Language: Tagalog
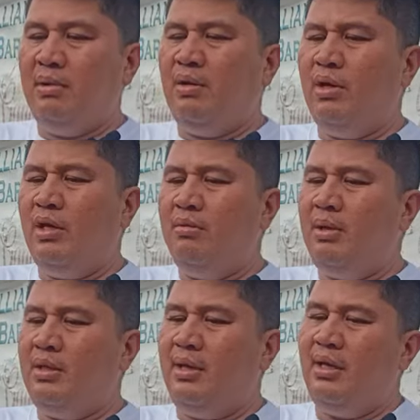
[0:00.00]
Pero ngayon,
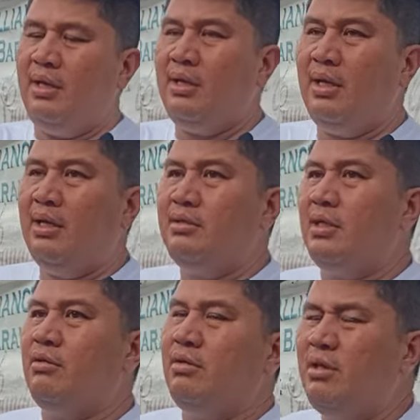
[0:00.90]
may training na ang
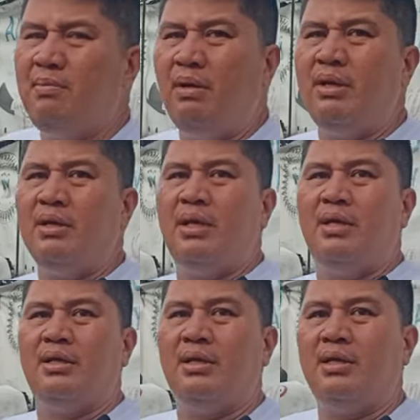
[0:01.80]
south. Hindi pa ako
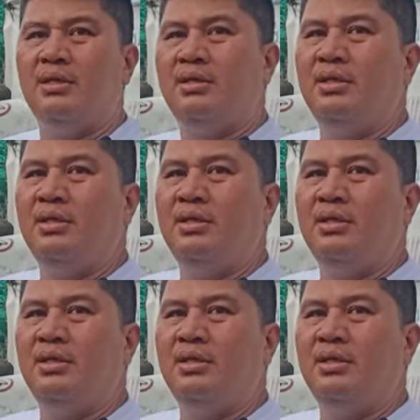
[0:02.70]
nagkakarga.